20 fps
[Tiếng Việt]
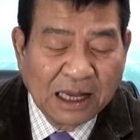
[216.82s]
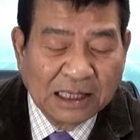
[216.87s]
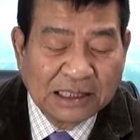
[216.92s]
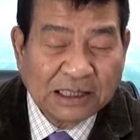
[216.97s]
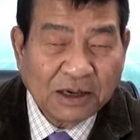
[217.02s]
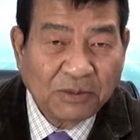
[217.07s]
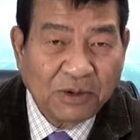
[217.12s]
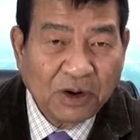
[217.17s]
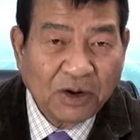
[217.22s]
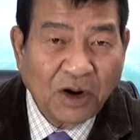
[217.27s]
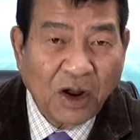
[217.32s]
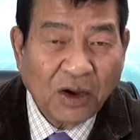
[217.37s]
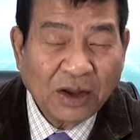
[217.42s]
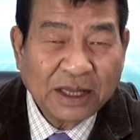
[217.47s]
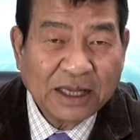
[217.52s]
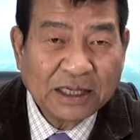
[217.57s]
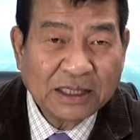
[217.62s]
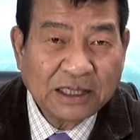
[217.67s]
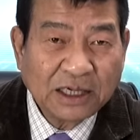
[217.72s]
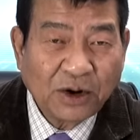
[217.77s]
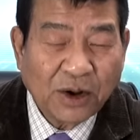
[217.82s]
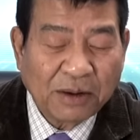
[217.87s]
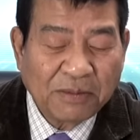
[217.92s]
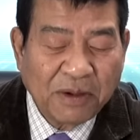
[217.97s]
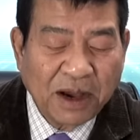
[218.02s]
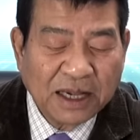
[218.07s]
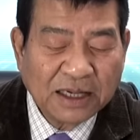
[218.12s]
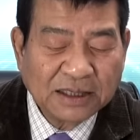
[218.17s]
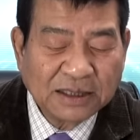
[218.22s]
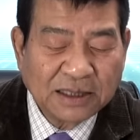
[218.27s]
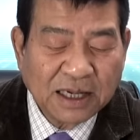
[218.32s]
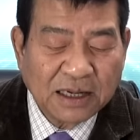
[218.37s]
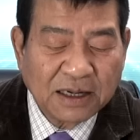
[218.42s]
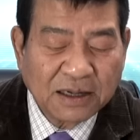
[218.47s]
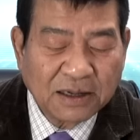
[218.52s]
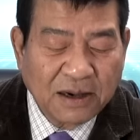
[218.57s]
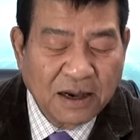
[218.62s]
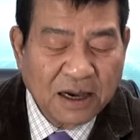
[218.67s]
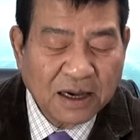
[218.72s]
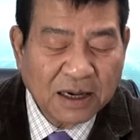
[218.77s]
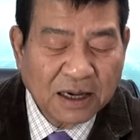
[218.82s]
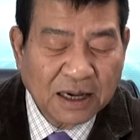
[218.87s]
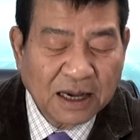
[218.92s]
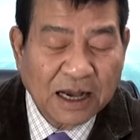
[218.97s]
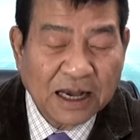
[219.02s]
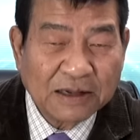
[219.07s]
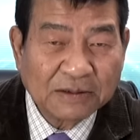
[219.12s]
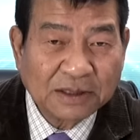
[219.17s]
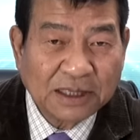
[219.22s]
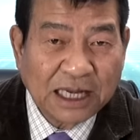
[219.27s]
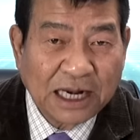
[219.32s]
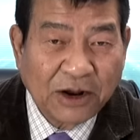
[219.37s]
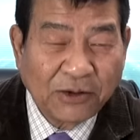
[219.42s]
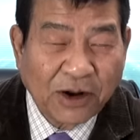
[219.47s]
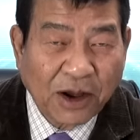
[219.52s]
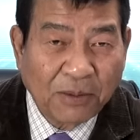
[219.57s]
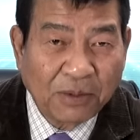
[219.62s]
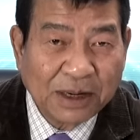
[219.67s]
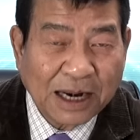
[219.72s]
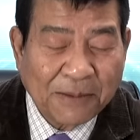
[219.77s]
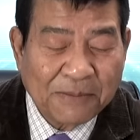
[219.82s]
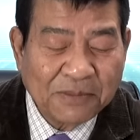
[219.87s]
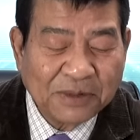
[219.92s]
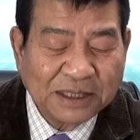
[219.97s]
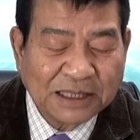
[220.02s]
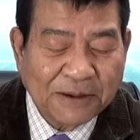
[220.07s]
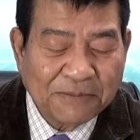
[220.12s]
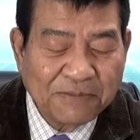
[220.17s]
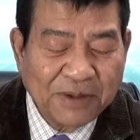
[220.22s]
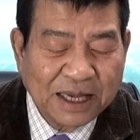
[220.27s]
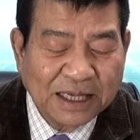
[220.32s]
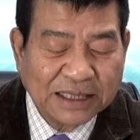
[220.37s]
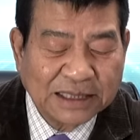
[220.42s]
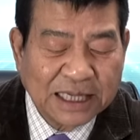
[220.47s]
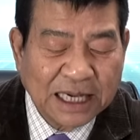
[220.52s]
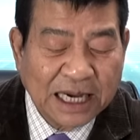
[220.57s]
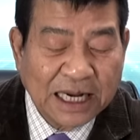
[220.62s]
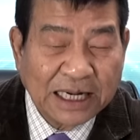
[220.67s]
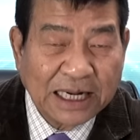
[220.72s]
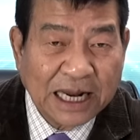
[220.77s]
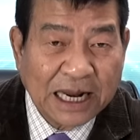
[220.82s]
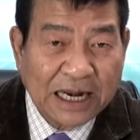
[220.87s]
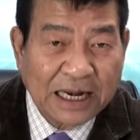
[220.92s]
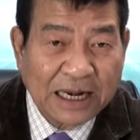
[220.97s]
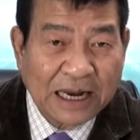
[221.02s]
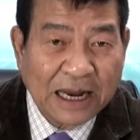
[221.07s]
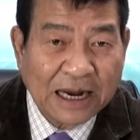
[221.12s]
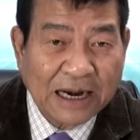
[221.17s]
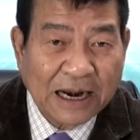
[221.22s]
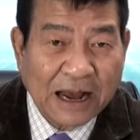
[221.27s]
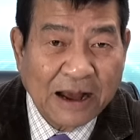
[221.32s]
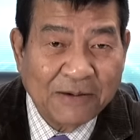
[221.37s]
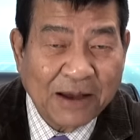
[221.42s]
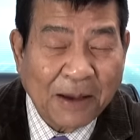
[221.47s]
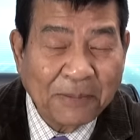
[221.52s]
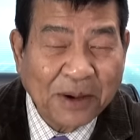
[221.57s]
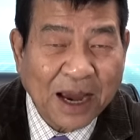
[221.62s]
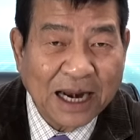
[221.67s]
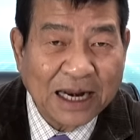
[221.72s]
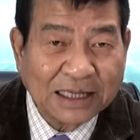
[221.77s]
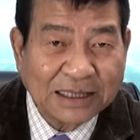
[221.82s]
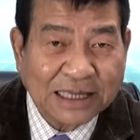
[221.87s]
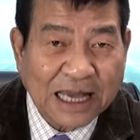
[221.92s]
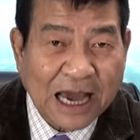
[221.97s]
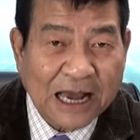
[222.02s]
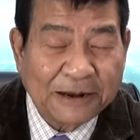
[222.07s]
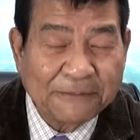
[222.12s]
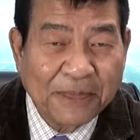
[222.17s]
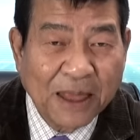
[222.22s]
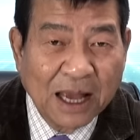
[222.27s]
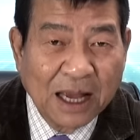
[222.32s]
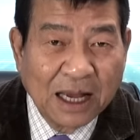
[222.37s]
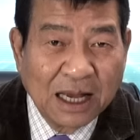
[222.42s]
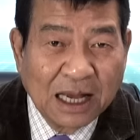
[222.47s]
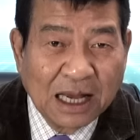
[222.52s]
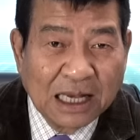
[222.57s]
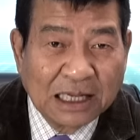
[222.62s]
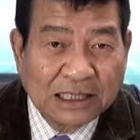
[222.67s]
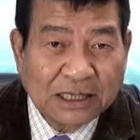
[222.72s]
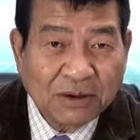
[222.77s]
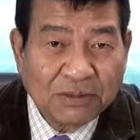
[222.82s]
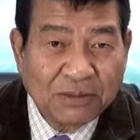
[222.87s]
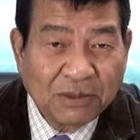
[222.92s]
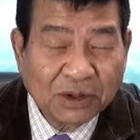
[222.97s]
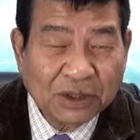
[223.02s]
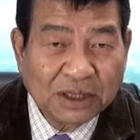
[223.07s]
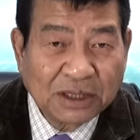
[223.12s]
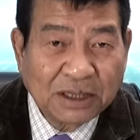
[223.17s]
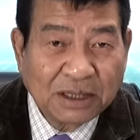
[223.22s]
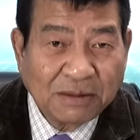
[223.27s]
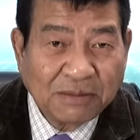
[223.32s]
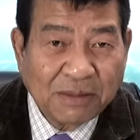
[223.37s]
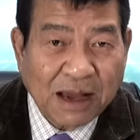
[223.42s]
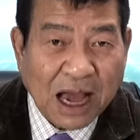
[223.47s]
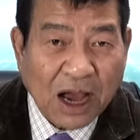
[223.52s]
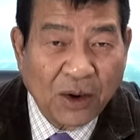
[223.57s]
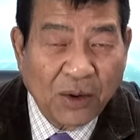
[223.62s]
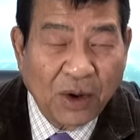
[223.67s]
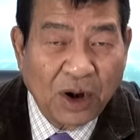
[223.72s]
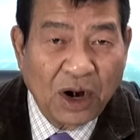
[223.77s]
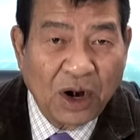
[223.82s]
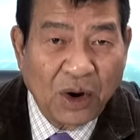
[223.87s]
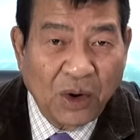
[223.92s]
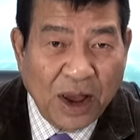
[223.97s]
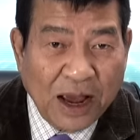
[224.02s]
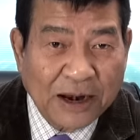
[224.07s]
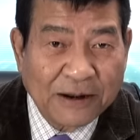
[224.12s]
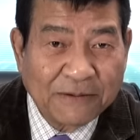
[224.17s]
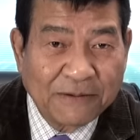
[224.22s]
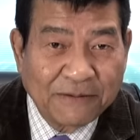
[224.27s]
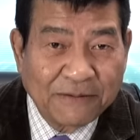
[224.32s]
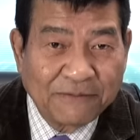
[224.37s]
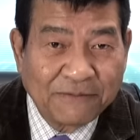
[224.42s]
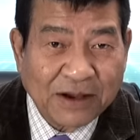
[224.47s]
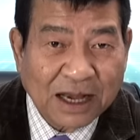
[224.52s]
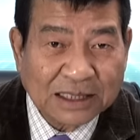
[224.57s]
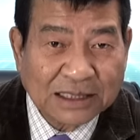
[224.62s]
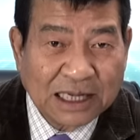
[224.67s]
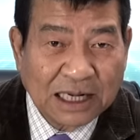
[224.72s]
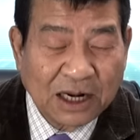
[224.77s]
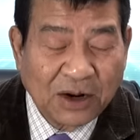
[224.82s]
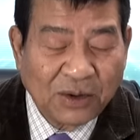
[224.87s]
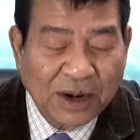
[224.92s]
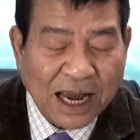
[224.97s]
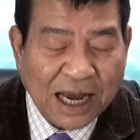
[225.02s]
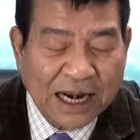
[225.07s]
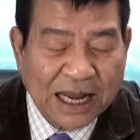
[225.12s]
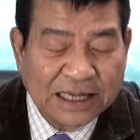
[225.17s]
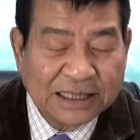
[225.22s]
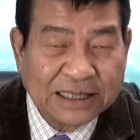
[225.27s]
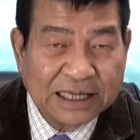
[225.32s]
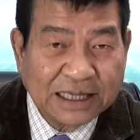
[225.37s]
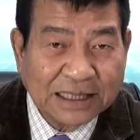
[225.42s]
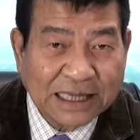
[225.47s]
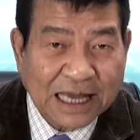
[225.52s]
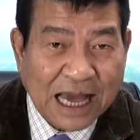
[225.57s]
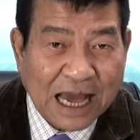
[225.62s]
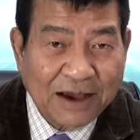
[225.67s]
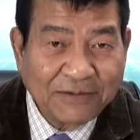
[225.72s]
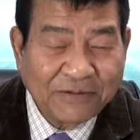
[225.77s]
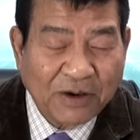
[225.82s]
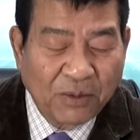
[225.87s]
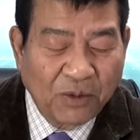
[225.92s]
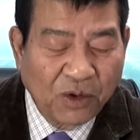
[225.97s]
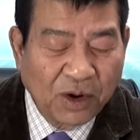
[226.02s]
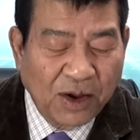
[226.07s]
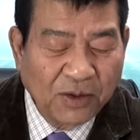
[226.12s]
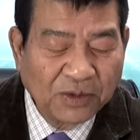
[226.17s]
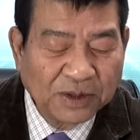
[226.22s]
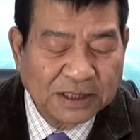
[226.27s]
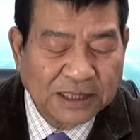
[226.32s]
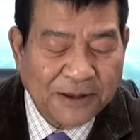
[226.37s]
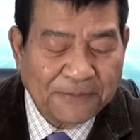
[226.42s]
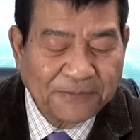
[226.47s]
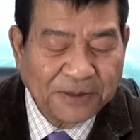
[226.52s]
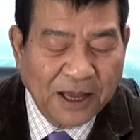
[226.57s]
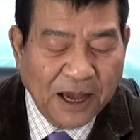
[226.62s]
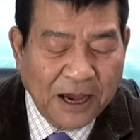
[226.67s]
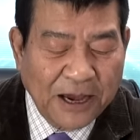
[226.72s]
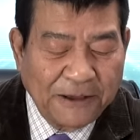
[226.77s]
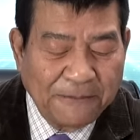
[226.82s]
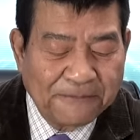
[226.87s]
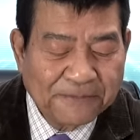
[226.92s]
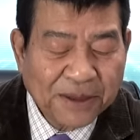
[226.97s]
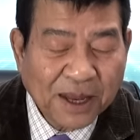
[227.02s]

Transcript: Trong lúc đó thì sư đoàn 10 Sơn Cước uh, sẽ điều động 500 binh sĩ đến ờ, Afghanistan trong một sứ mạng huấn luyện và sẽ lưu lại đây 9 tháng vào mùa đông sắp tới.